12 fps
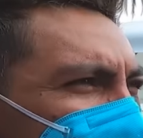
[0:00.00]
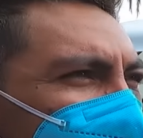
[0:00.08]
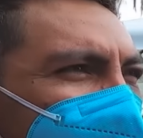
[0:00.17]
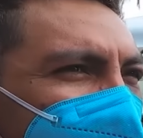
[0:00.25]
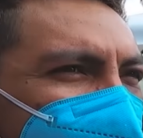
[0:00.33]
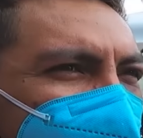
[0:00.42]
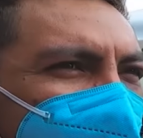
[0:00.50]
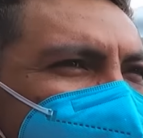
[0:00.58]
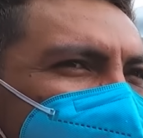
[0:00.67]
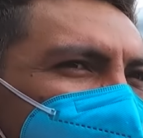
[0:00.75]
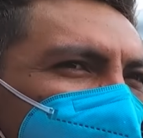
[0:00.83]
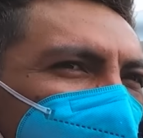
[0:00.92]
que me case
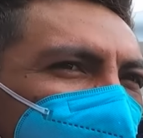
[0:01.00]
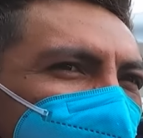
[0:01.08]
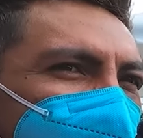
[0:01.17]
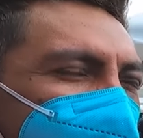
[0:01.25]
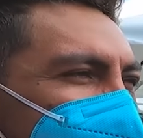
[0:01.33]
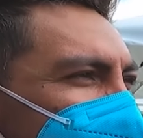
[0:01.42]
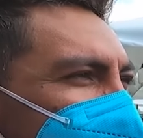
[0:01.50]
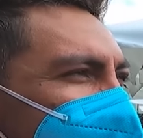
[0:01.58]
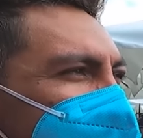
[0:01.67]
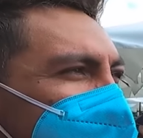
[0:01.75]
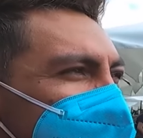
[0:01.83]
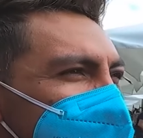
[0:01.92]
quisiera probar esa,
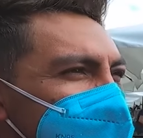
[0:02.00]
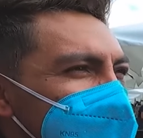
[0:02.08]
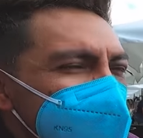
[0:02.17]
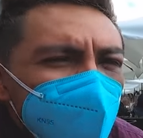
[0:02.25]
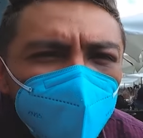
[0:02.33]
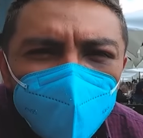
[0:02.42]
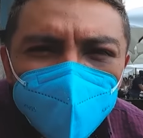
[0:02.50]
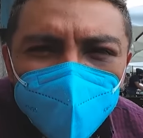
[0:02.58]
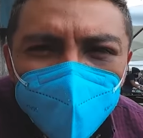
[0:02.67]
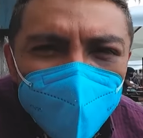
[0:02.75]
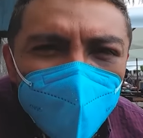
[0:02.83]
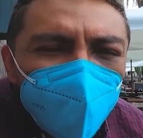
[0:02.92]
esa
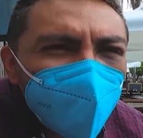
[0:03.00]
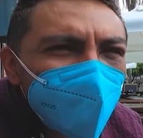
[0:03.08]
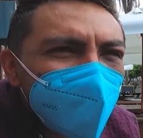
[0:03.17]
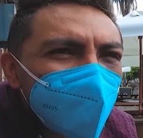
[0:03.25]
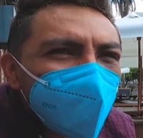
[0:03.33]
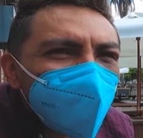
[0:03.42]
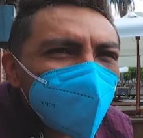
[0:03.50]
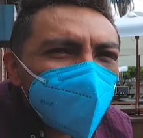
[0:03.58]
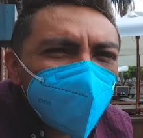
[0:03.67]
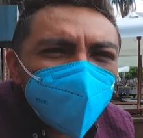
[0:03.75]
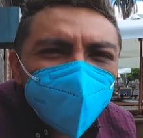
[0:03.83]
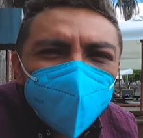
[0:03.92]
porquería porque
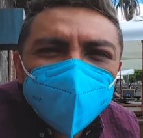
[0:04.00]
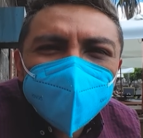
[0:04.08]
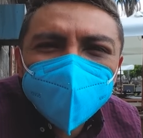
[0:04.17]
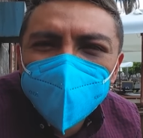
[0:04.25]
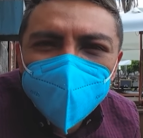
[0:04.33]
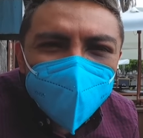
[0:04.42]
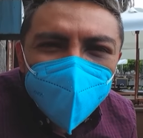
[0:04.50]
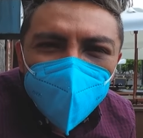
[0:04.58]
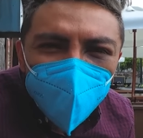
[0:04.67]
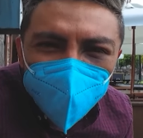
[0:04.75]
no, no te trae nada